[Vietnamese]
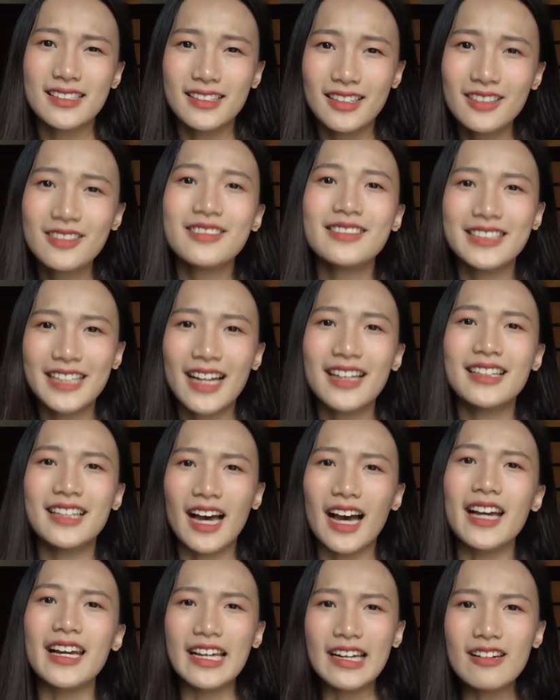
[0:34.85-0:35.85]
tự nhận
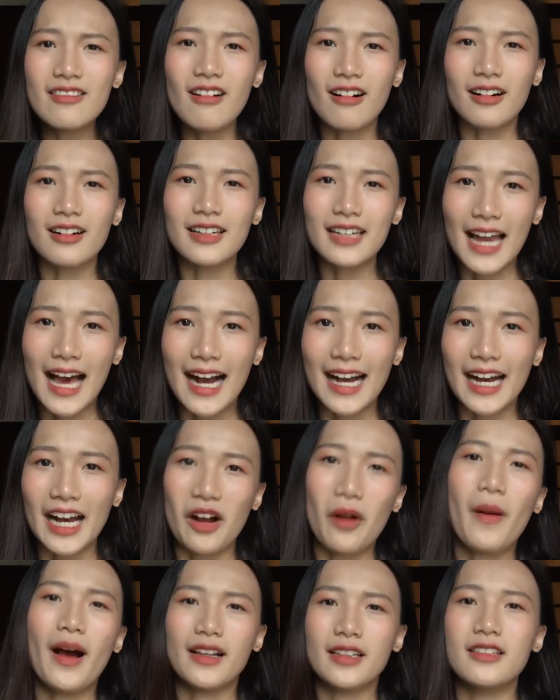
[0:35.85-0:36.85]
thấy được là cái
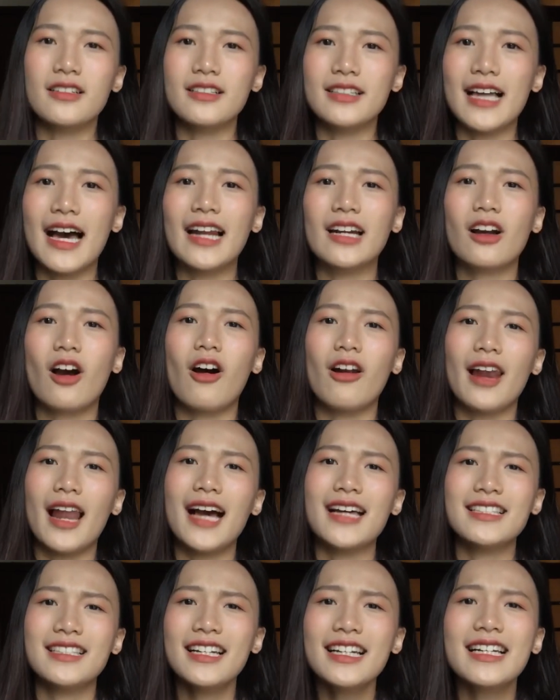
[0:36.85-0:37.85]
khoảng thời gian còn
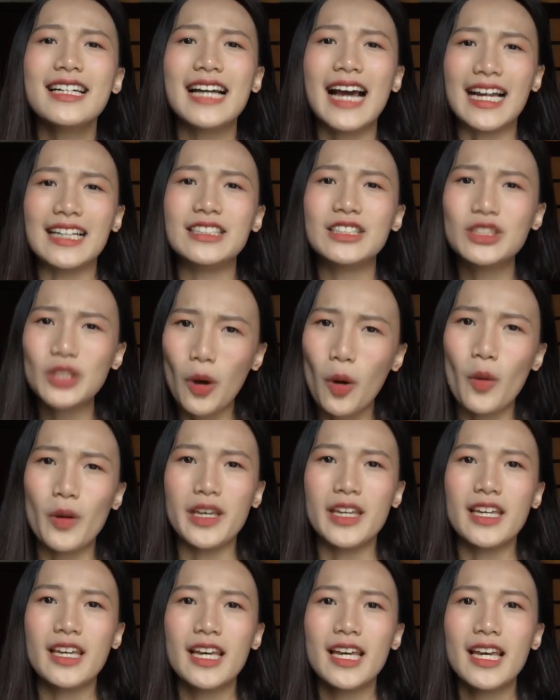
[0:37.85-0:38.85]
lại rất ngắn rồi